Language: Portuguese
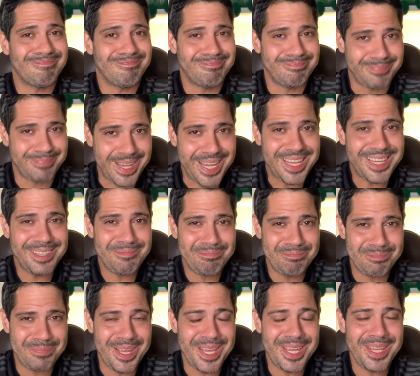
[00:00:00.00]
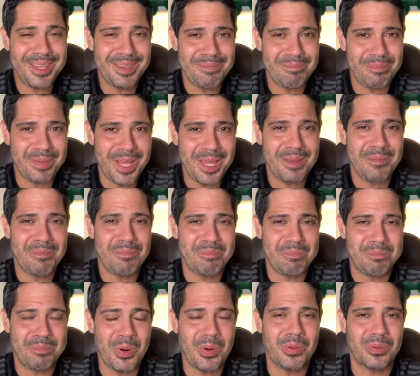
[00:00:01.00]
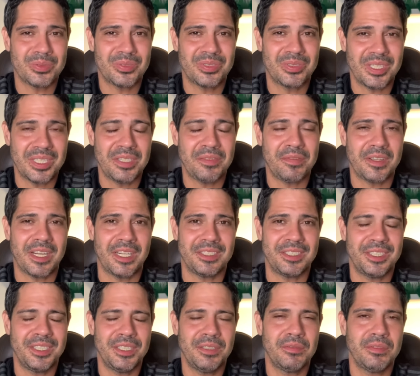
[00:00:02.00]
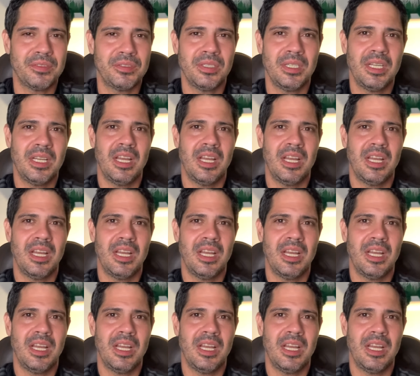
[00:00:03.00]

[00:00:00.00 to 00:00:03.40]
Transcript: bem, bem, bem pouco significativos